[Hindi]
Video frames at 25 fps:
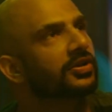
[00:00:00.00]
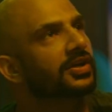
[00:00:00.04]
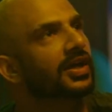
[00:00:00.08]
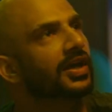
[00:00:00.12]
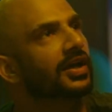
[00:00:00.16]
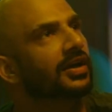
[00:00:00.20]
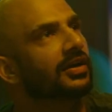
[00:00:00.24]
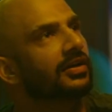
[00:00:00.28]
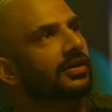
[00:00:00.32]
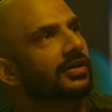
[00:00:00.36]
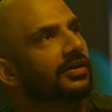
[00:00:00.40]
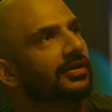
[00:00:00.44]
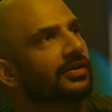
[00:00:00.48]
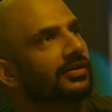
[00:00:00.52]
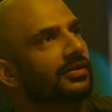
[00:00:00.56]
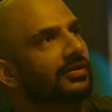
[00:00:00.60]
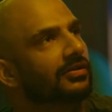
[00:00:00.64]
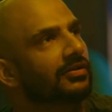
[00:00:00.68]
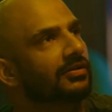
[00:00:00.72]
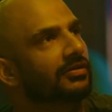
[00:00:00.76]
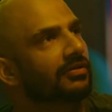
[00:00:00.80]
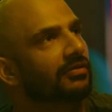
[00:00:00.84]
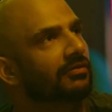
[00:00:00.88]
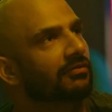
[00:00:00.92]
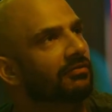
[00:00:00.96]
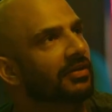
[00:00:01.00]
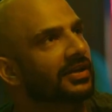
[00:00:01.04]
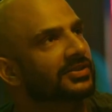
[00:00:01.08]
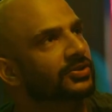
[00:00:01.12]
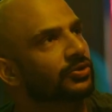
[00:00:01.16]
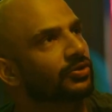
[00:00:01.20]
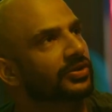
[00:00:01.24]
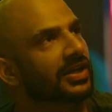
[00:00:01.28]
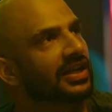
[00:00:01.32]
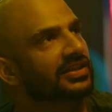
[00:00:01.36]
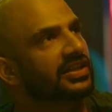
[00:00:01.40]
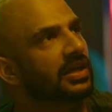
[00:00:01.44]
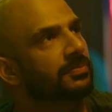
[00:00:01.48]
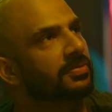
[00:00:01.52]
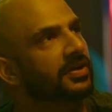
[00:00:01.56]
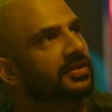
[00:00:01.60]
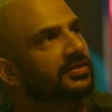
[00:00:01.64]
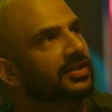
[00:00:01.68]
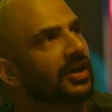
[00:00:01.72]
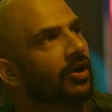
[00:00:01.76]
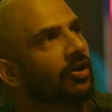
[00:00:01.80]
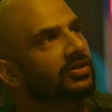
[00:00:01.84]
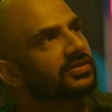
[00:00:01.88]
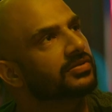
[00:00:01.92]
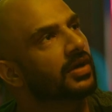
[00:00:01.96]
दिया वैसे तो कहता
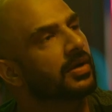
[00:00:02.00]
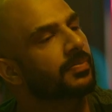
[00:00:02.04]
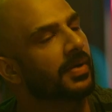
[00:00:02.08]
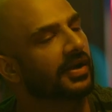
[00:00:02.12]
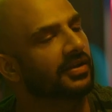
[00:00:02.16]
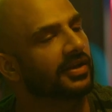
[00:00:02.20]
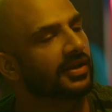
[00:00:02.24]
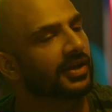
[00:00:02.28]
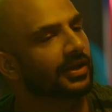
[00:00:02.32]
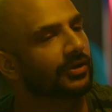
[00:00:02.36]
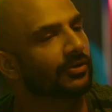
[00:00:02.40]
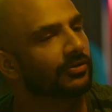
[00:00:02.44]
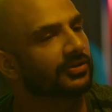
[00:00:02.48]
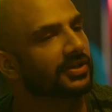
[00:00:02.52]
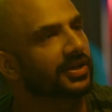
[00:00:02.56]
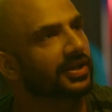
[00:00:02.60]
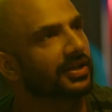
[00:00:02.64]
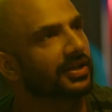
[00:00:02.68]
फिरता है बड़े प्रैक्टिकल होते